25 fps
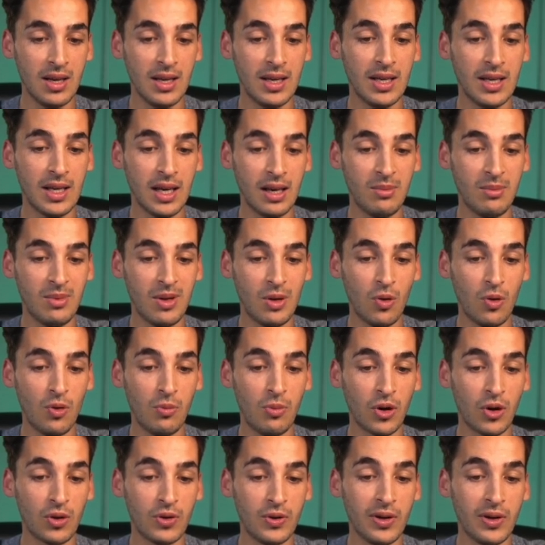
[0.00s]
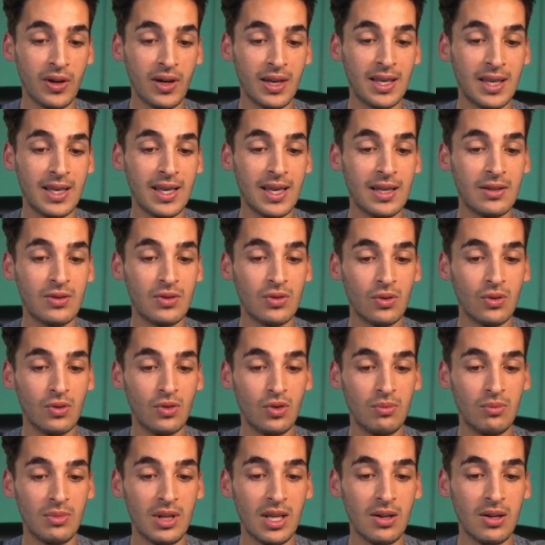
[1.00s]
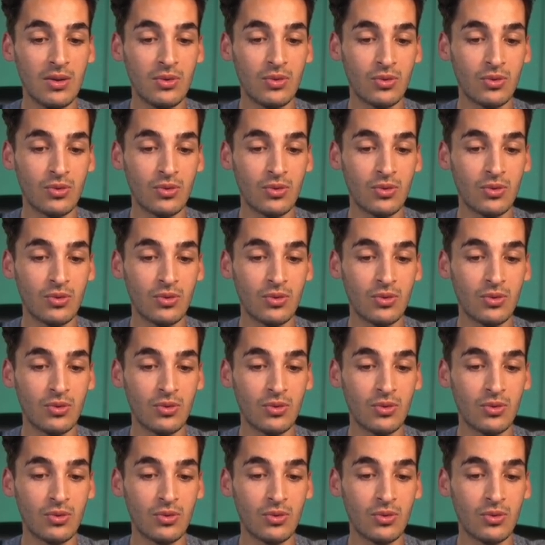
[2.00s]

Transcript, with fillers: et Rémi le porteur 402 000.